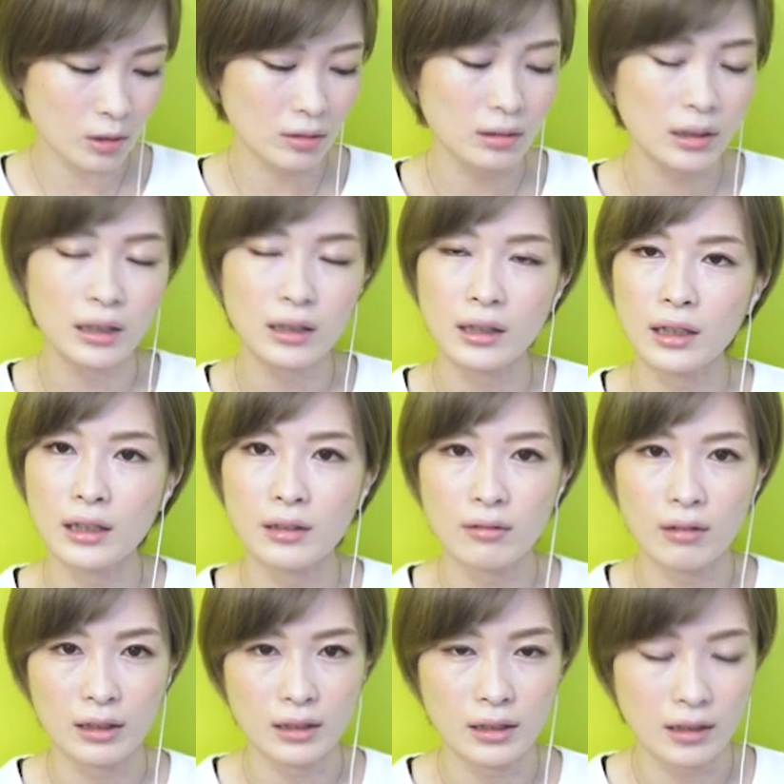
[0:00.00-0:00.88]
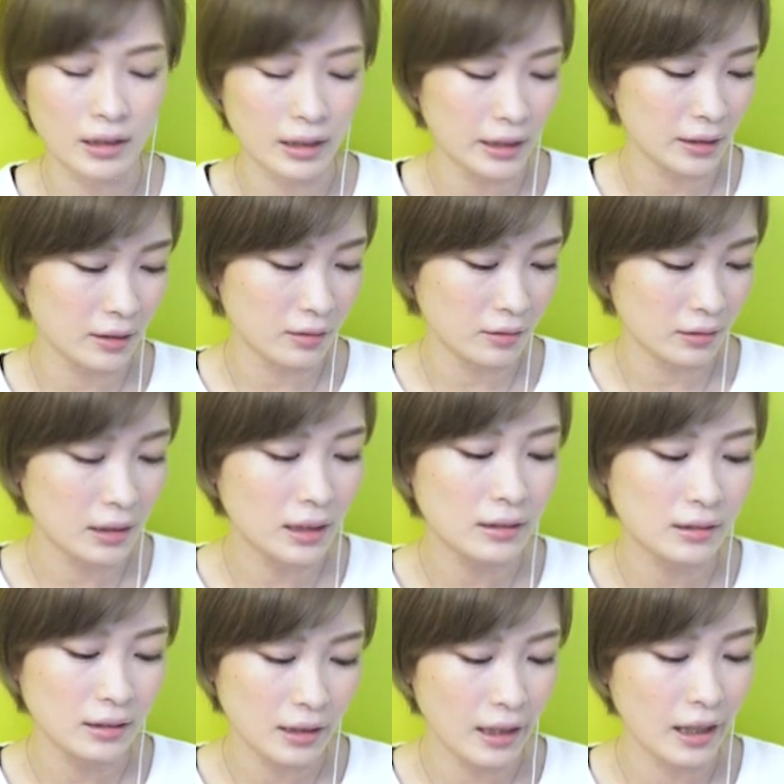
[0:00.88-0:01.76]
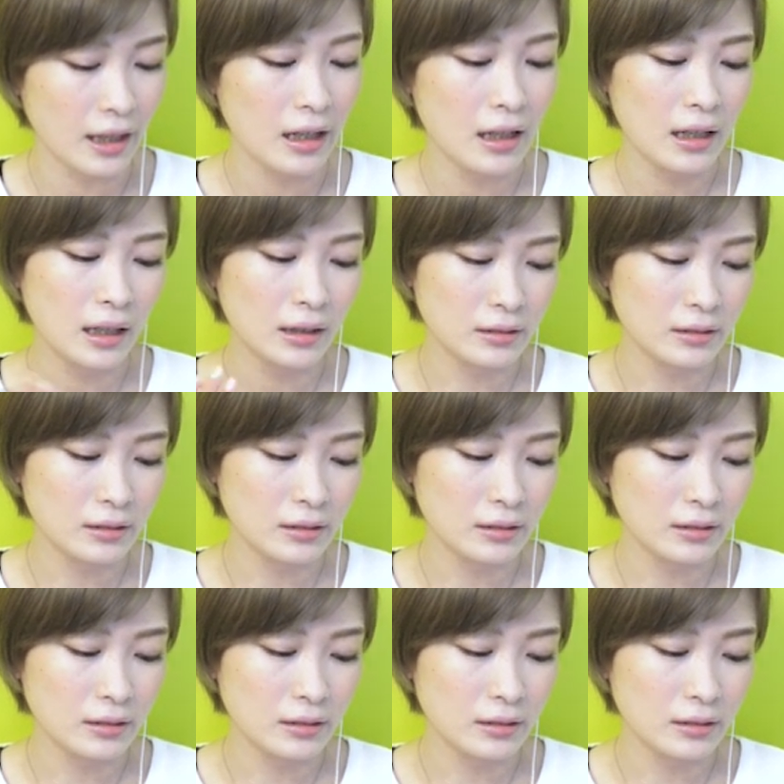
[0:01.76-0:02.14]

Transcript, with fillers: そんなに難易度が高くなくて、